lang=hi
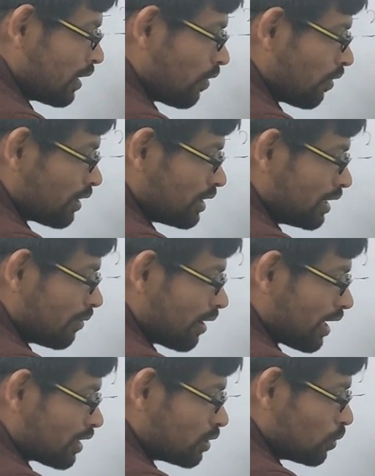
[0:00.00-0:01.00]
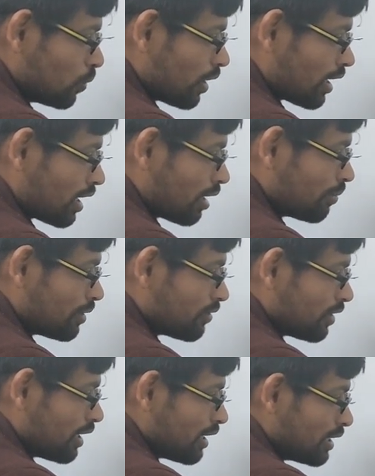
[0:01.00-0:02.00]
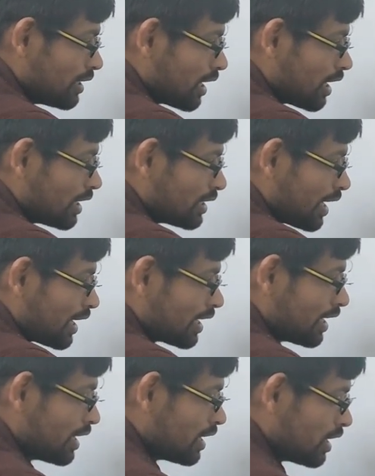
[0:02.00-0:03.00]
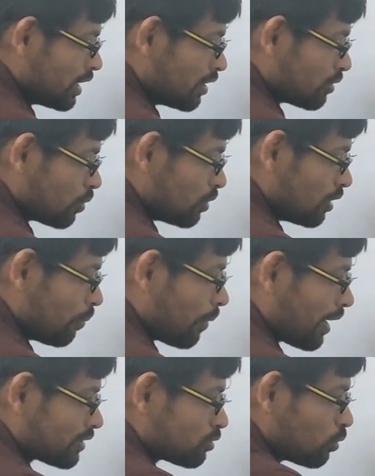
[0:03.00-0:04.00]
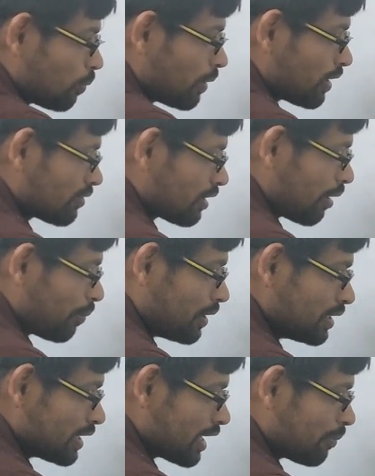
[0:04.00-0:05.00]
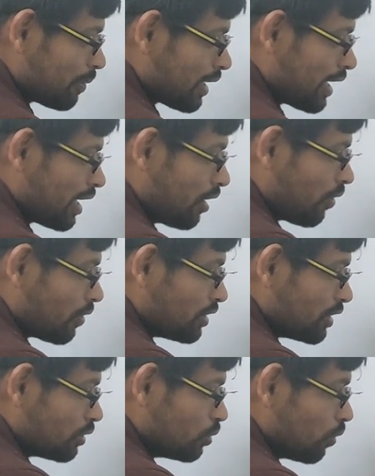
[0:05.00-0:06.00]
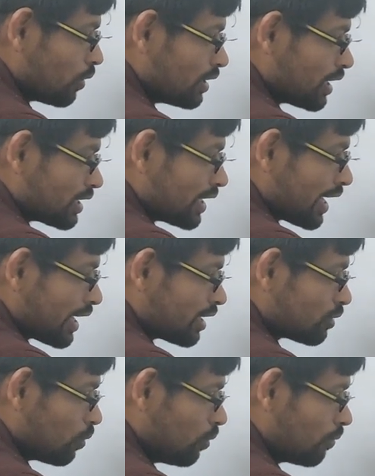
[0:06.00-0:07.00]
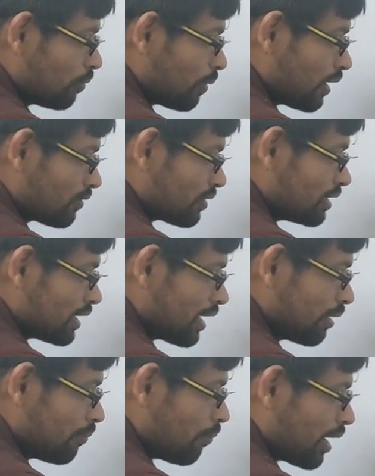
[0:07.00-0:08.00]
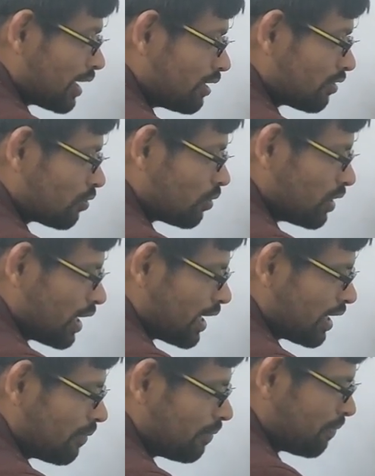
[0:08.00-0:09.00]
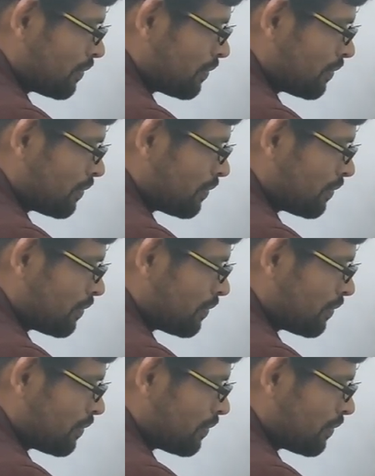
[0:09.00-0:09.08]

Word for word: और ये वाला दो अगर हम इसे इधर ले जाएंगे तो ये पाँच तो प्लस का अपनी जगह पे रहेगा और ये दो इधर जाएगा तो प्लस की जगह माइनस हो जाएगा